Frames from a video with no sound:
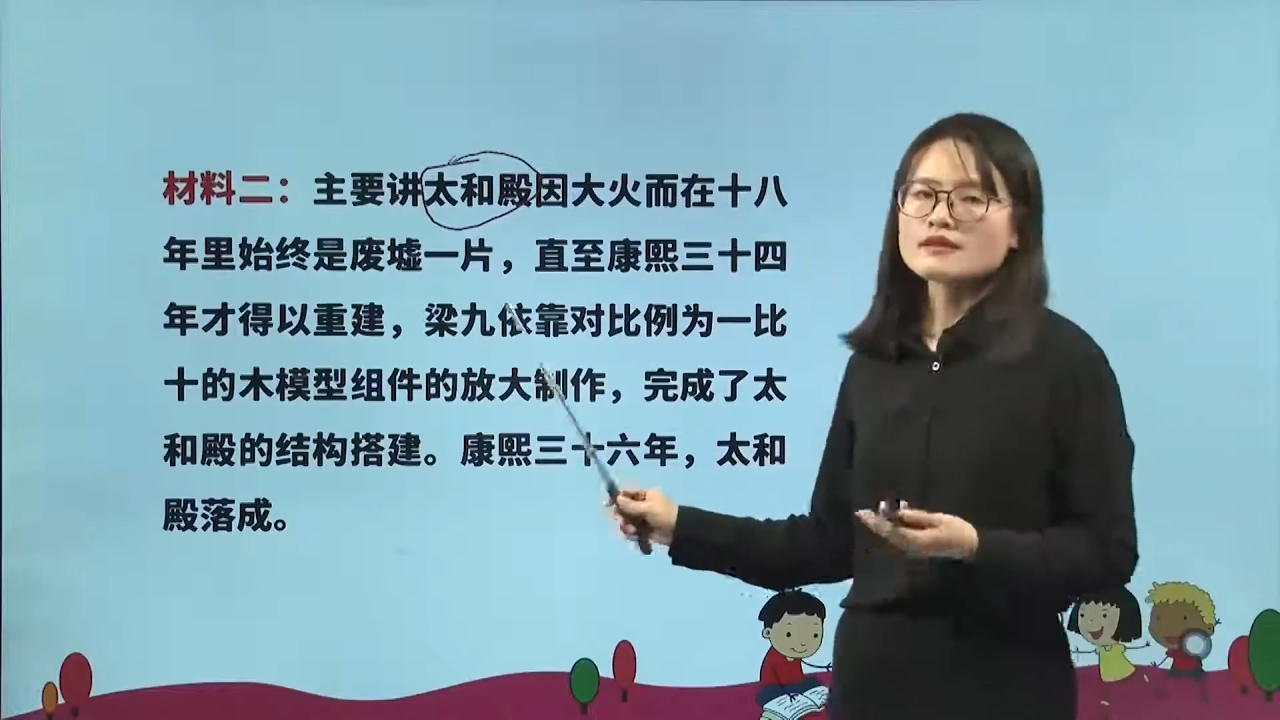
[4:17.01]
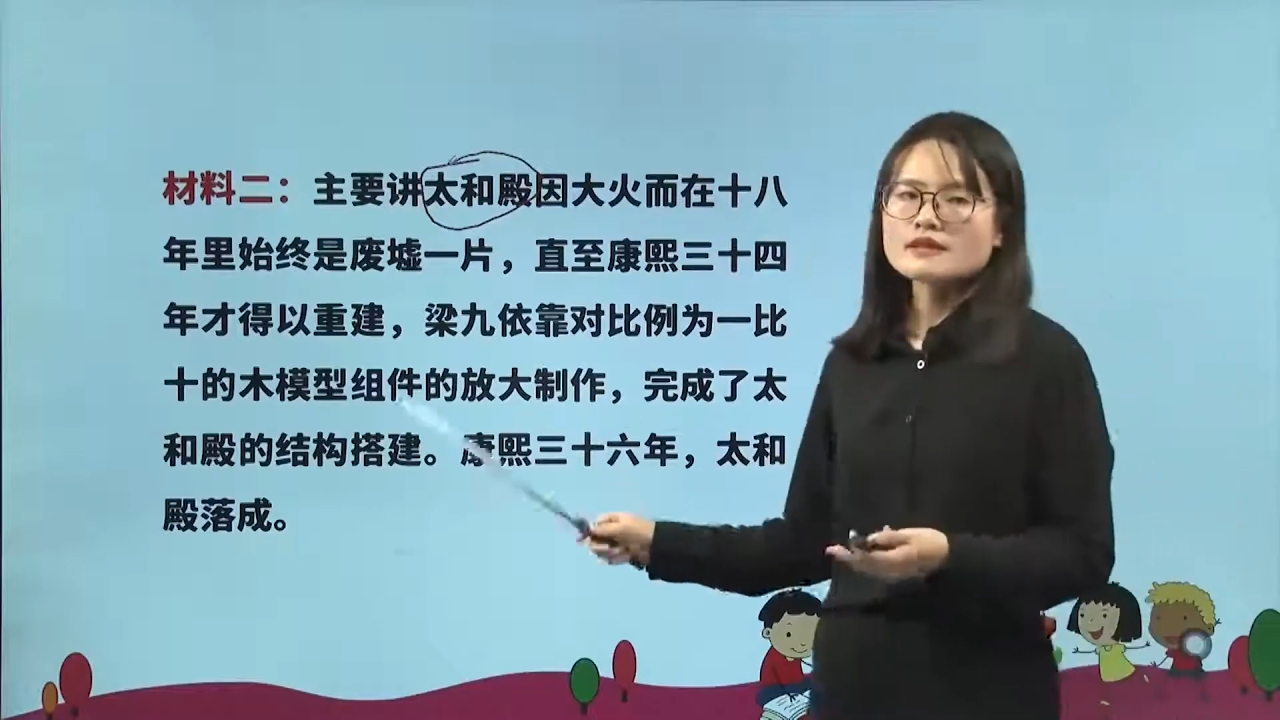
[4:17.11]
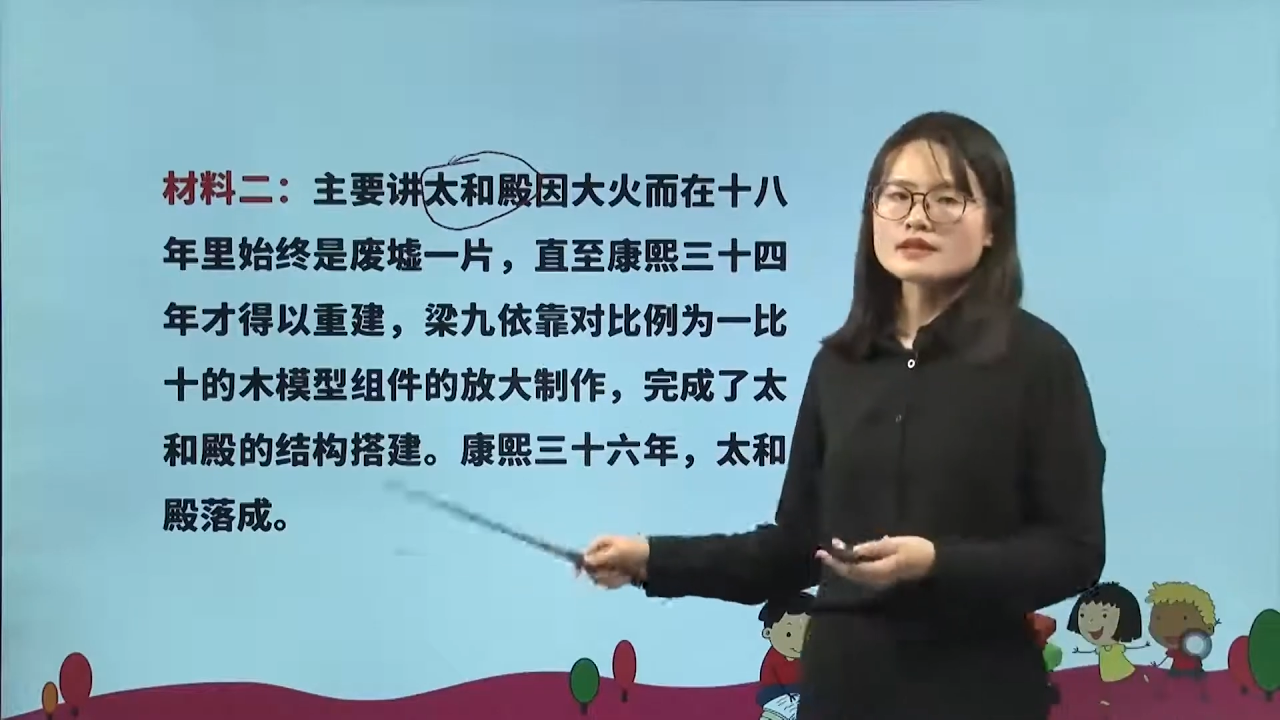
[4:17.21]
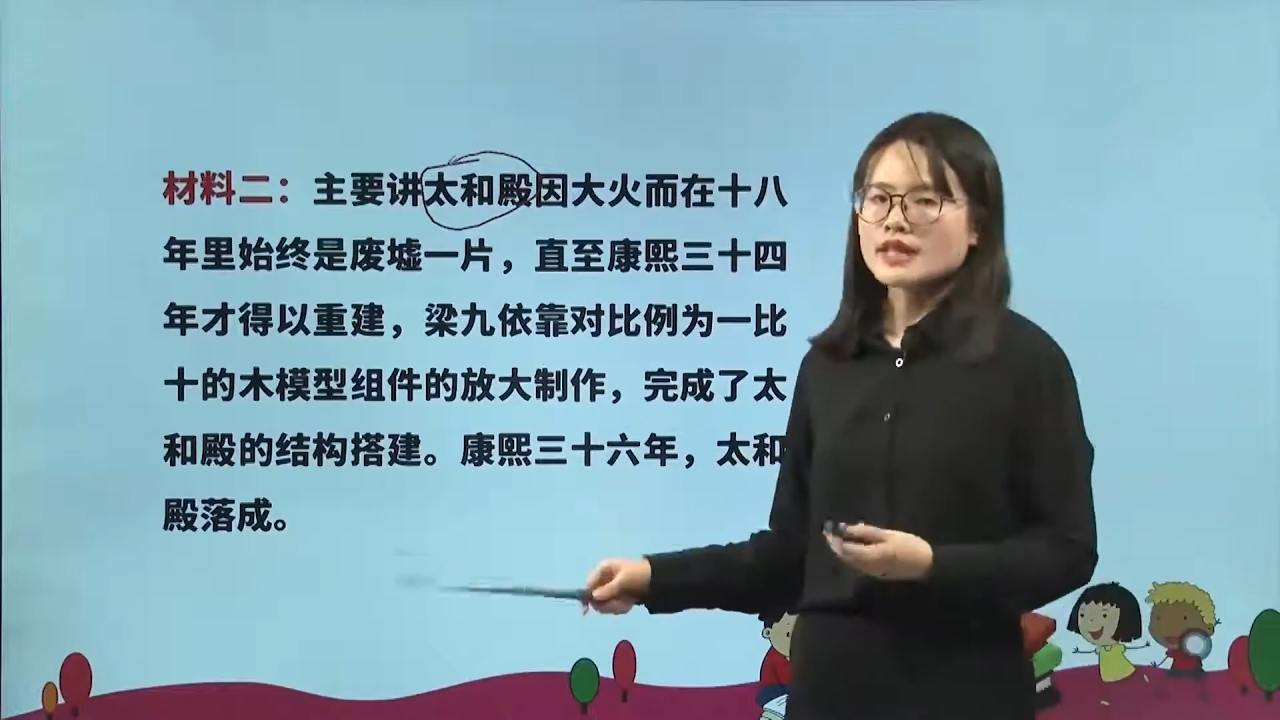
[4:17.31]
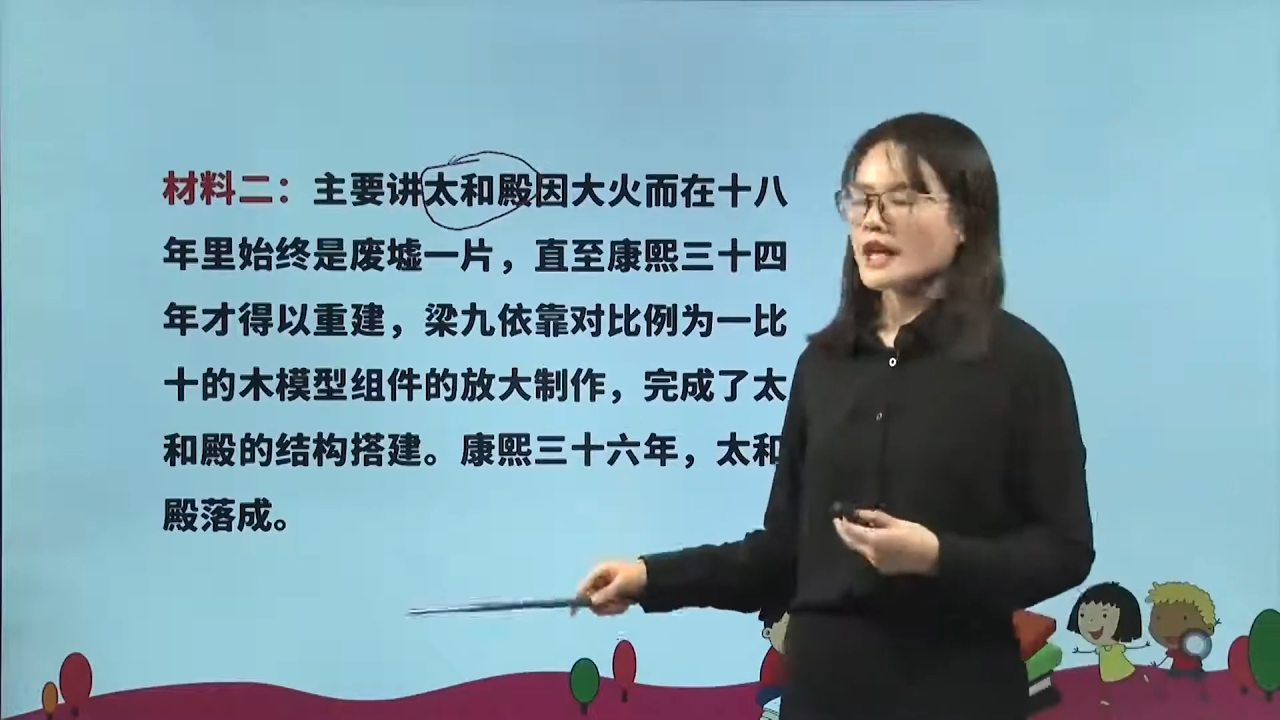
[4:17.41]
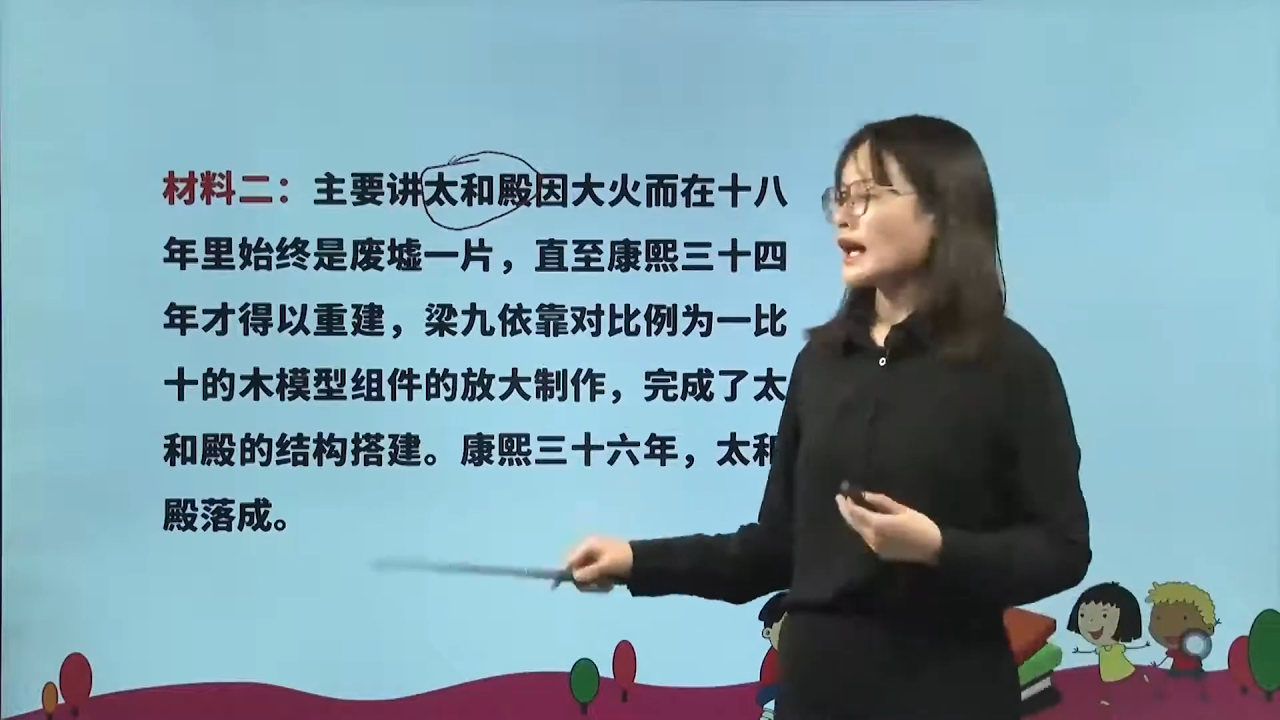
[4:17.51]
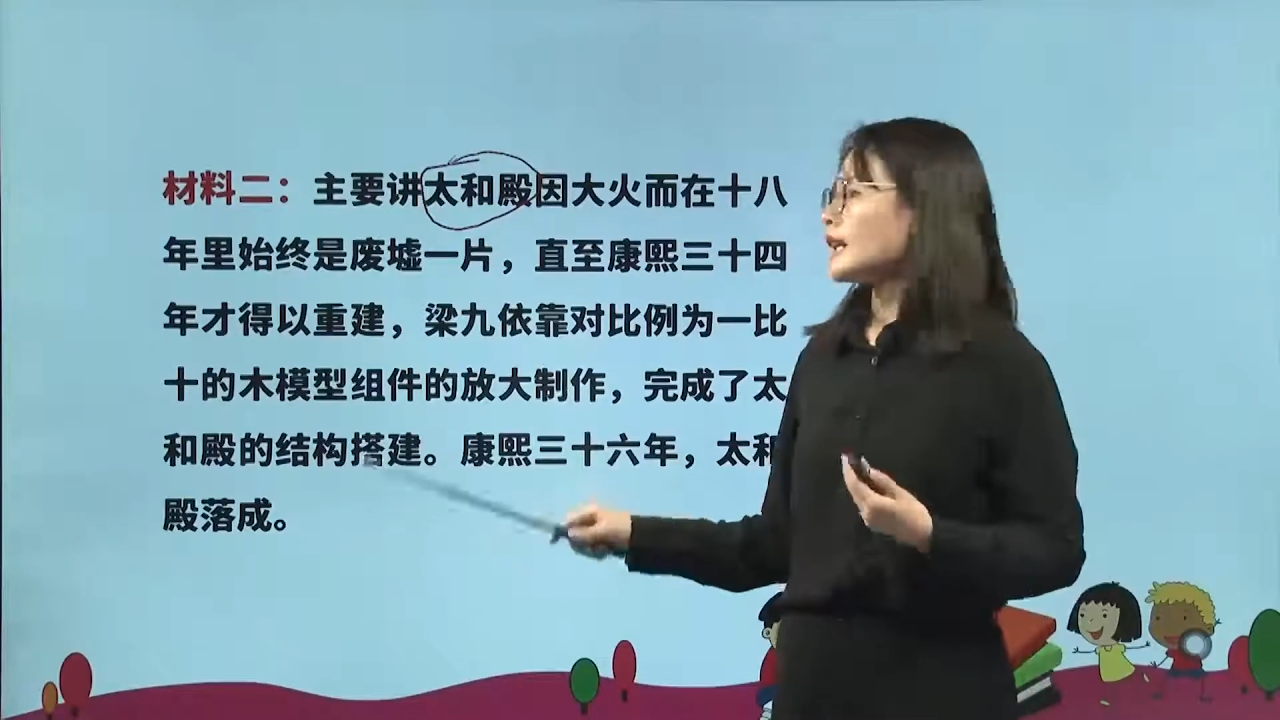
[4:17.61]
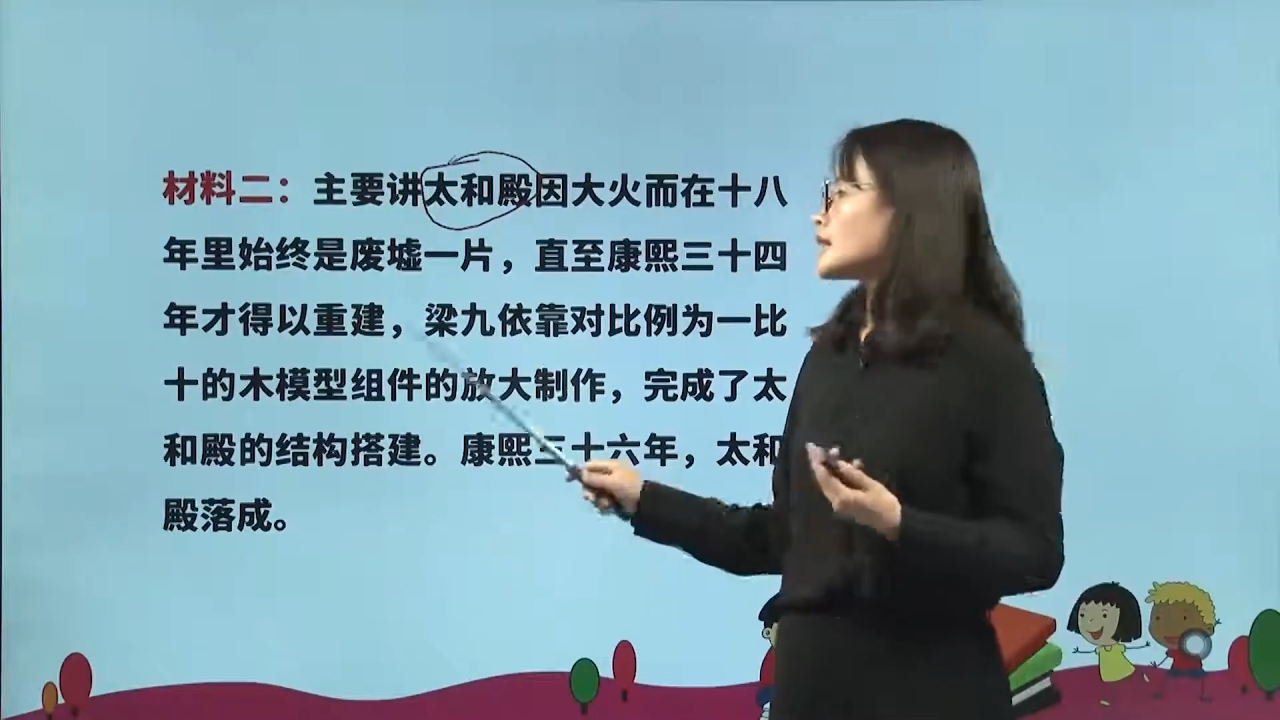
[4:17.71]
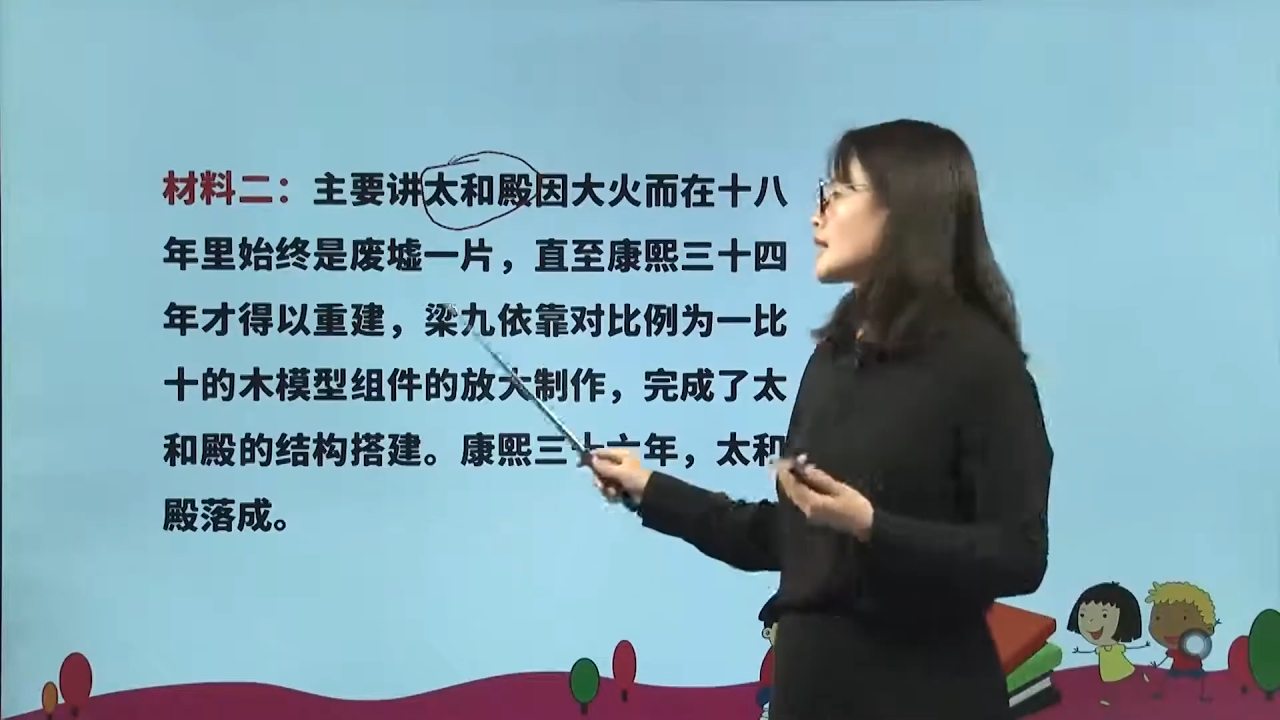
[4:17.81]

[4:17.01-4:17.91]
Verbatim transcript: 四年